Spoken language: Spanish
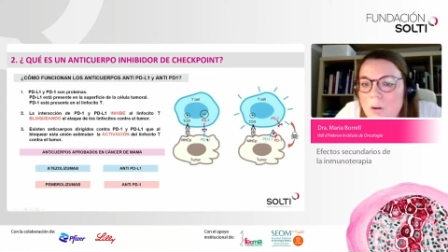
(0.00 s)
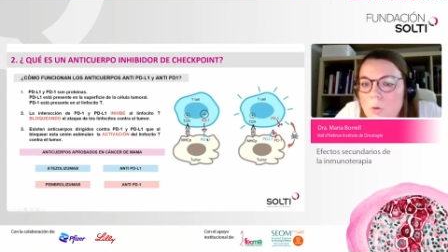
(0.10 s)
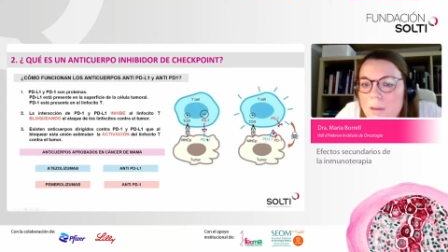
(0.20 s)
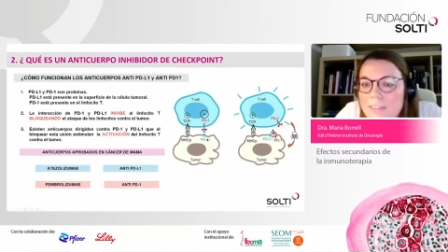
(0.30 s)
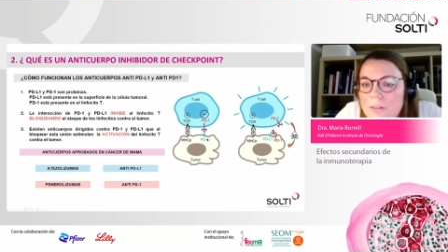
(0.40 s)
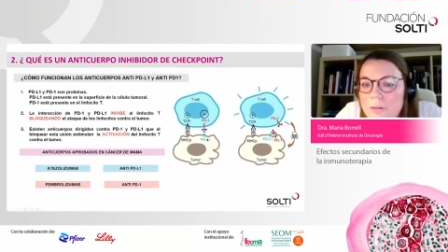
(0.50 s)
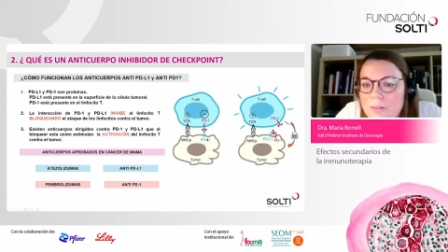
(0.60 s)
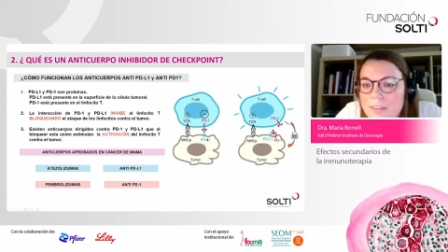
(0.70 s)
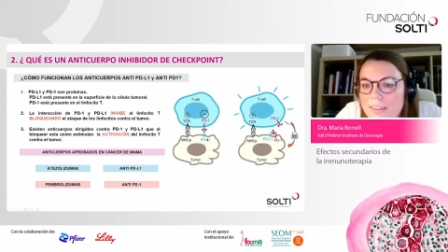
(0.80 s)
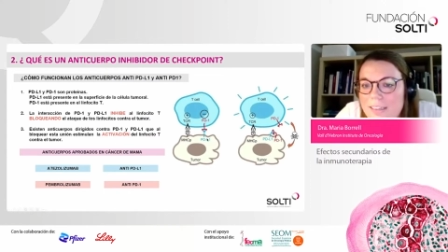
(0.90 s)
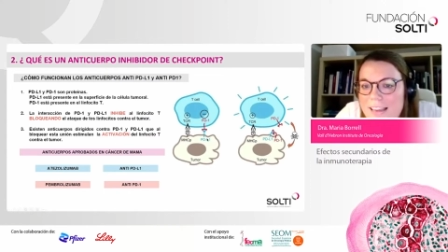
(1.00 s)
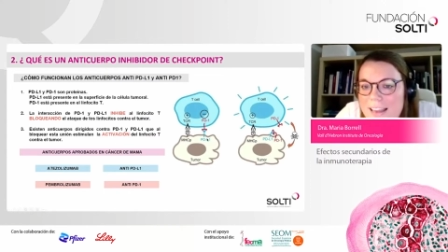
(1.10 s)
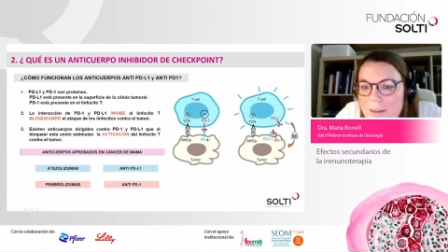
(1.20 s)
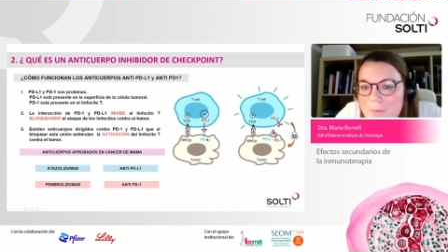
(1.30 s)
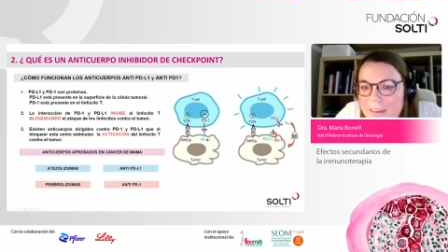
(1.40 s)
Cuando la
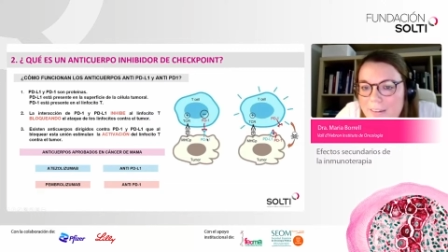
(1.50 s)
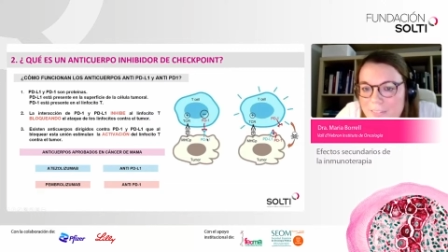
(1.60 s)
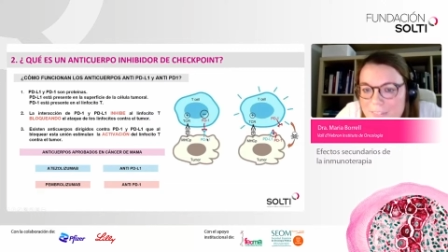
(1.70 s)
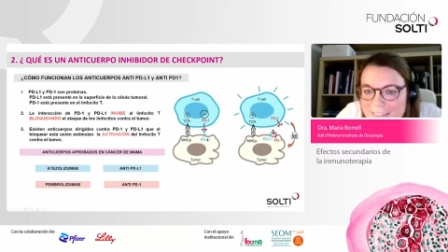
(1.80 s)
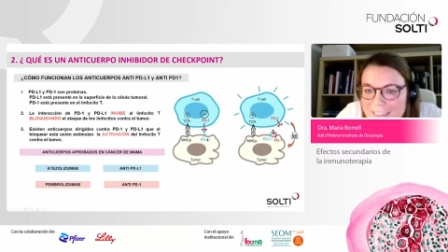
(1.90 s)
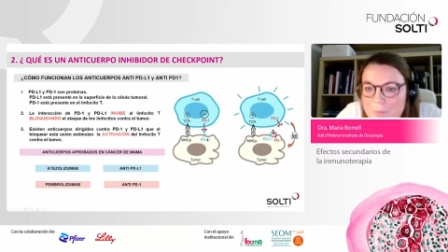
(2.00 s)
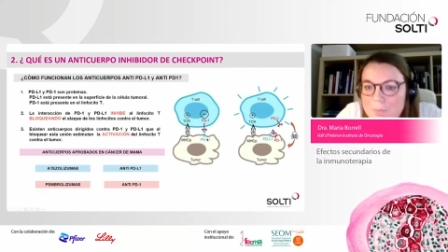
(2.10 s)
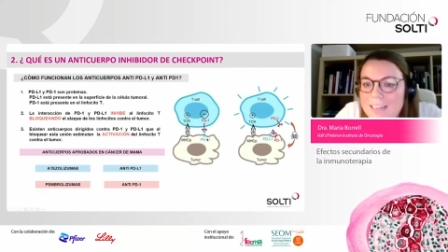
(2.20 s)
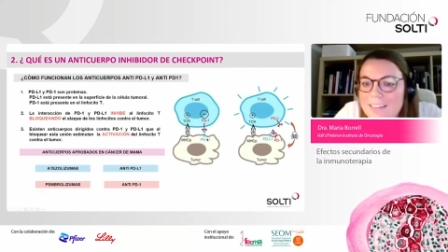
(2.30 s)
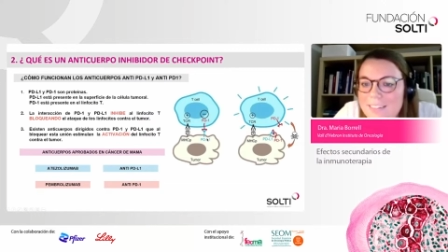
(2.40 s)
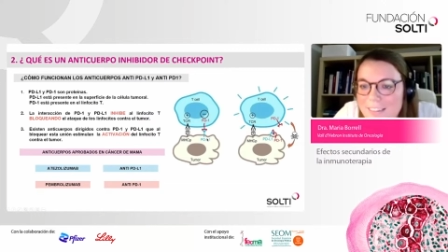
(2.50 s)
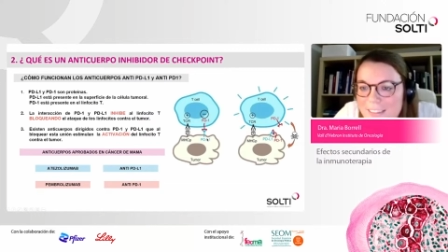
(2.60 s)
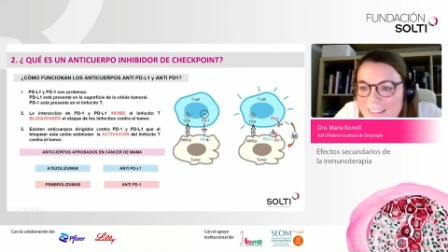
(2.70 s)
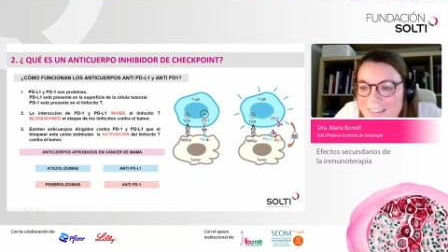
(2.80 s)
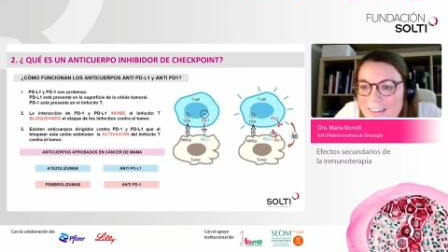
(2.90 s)
llave se aparta
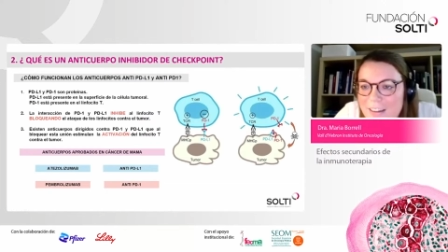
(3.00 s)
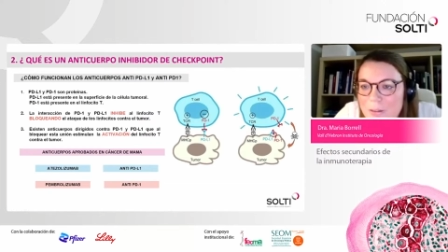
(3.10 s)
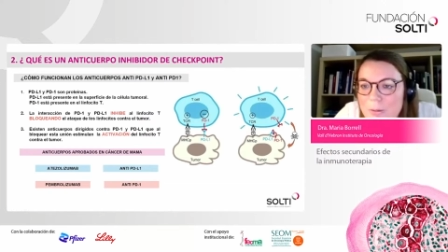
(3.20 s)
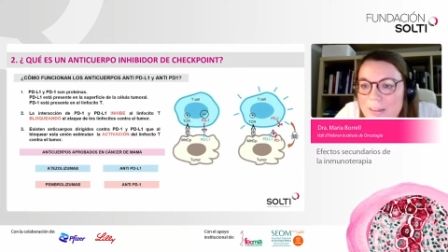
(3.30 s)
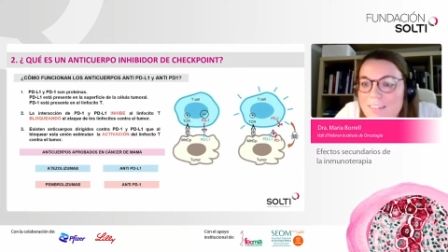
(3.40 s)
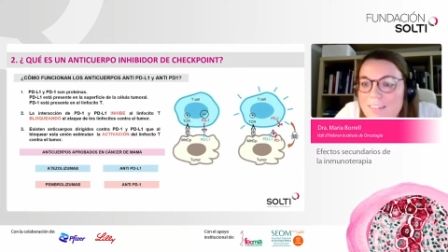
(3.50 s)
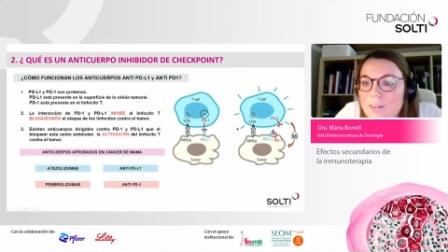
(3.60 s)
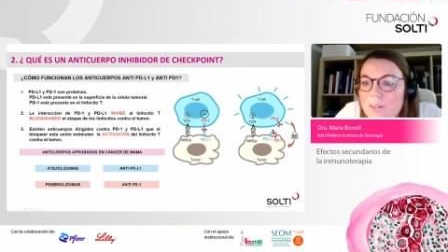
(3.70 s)
de la cerradura,